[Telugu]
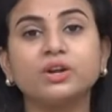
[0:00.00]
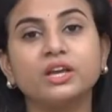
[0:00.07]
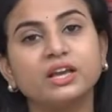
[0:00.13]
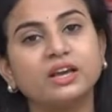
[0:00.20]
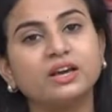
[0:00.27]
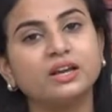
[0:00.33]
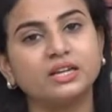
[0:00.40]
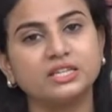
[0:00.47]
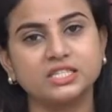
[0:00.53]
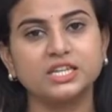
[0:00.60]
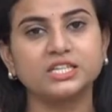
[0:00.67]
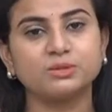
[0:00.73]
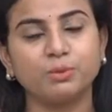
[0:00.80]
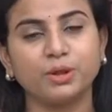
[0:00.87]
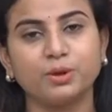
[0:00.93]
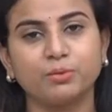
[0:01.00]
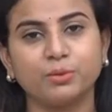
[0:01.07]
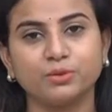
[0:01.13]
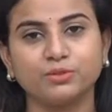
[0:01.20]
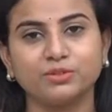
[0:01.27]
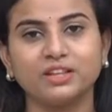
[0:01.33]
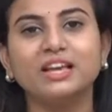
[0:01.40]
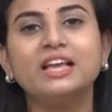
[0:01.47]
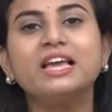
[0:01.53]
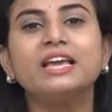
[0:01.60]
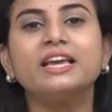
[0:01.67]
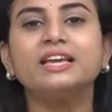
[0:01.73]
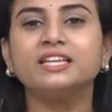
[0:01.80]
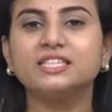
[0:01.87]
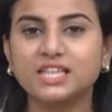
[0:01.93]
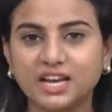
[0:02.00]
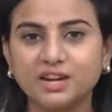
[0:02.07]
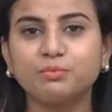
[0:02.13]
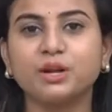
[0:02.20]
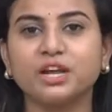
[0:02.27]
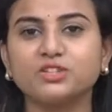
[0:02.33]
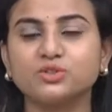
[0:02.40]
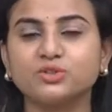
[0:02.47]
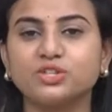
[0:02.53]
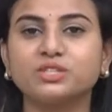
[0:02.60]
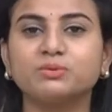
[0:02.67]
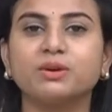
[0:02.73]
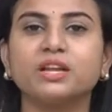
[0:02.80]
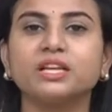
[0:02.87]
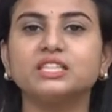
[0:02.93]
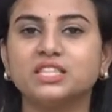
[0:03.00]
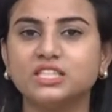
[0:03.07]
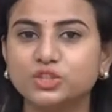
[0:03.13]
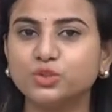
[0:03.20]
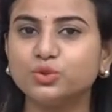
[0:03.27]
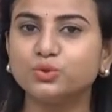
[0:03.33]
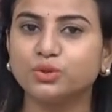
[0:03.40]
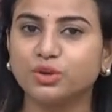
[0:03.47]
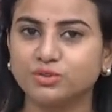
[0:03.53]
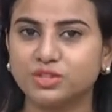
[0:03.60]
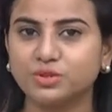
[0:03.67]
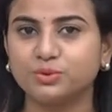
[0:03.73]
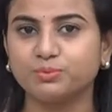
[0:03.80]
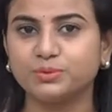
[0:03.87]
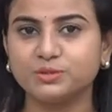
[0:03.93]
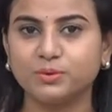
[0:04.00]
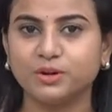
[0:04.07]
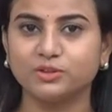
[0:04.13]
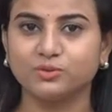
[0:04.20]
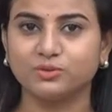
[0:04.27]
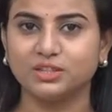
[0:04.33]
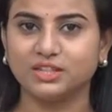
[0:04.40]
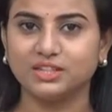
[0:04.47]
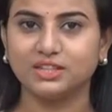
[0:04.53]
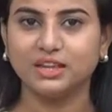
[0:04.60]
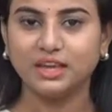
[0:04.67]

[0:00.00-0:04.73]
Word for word: కూడా ఇంకా రిచ్నెస్ పెరిగిపోతుంది ఈ శారీ ప్రైస్ వచ్చేసి మనకి జస్ట్ టూ థౌజండ్ రూపీస్ పడుతుంది